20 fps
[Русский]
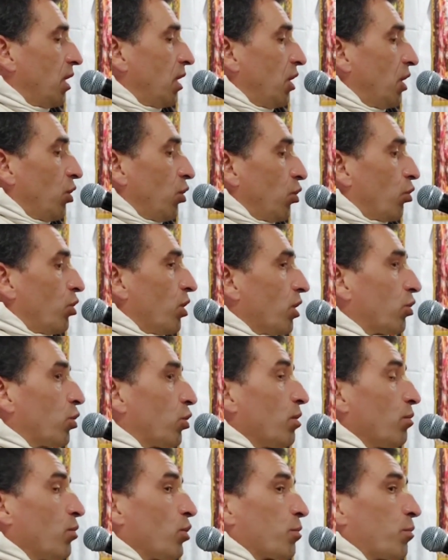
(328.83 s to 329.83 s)
Но никто не
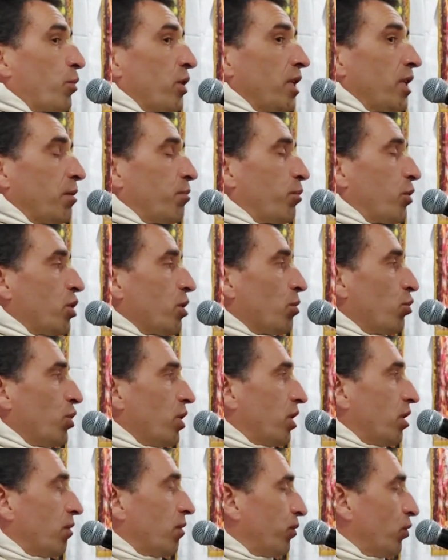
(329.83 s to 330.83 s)
может понять, почему
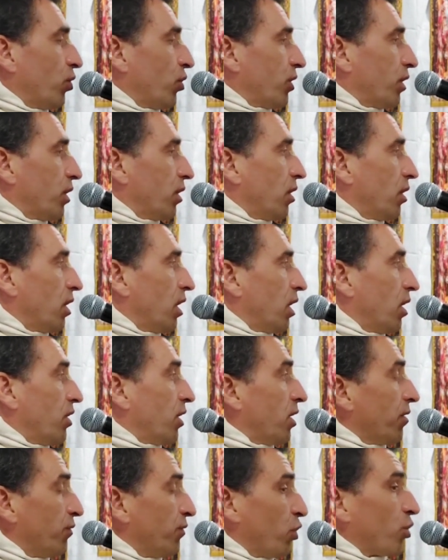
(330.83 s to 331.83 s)
некомфортно. А
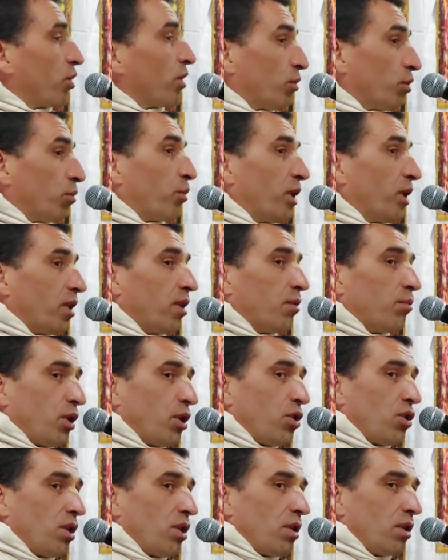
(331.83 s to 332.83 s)
некомфортно вот по этой
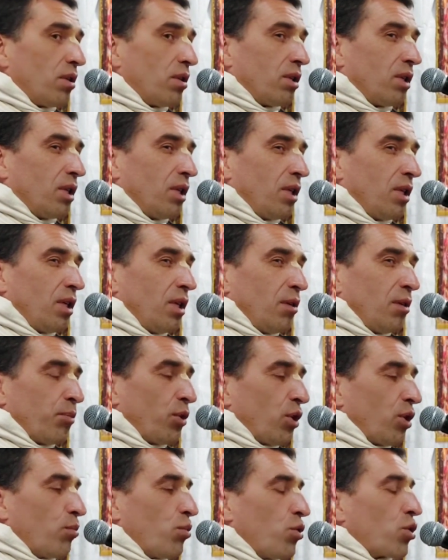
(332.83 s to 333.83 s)
причине.
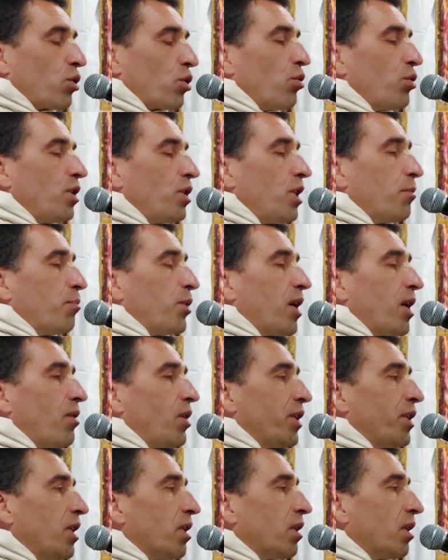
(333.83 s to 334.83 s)
Потому что он
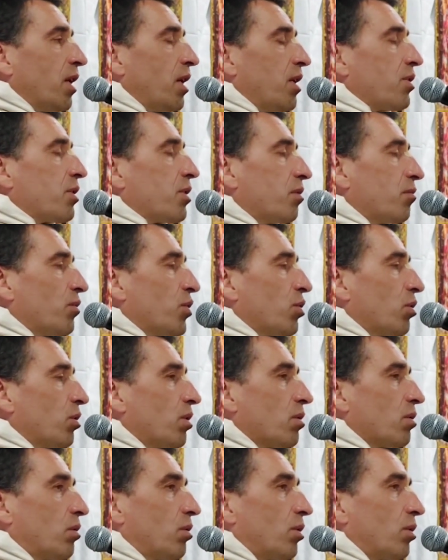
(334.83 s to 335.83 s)
неправильно играется на высокой
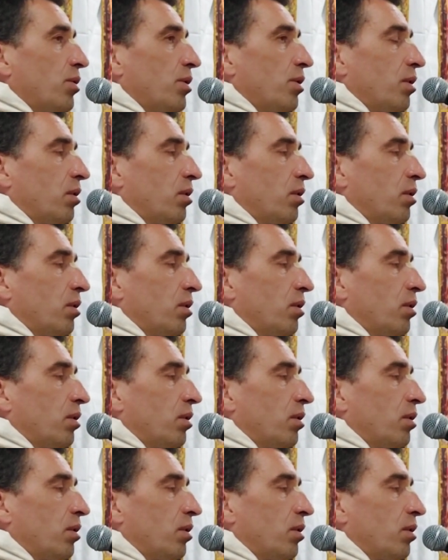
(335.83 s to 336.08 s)
скорости.